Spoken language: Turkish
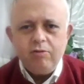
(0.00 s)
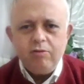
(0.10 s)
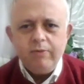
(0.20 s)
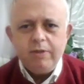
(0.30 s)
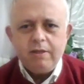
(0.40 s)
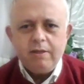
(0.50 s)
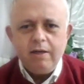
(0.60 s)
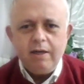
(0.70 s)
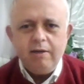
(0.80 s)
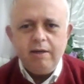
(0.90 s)
hocamız?
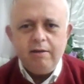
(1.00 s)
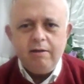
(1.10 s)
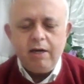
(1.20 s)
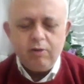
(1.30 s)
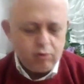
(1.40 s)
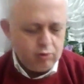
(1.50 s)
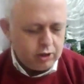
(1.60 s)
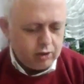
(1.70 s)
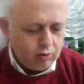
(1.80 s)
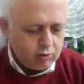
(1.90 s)
Yani e, Ertuğrul
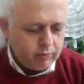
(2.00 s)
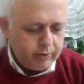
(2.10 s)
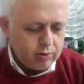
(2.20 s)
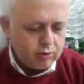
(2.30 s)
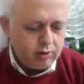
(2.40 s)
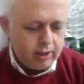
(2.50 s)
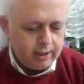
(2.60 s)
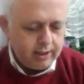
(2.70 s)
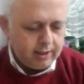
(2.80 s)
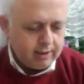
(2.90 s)
Hoca da yoktu biliyorsun
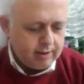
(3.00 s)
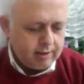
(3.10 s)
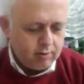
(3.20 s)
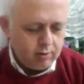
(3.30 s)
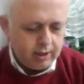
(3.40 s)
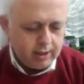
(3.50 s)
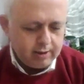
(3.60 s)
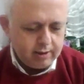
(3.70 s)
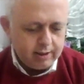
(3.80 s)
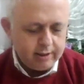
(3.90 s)
yerine e, oynayan
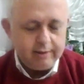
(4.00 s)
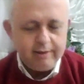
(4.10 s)
e,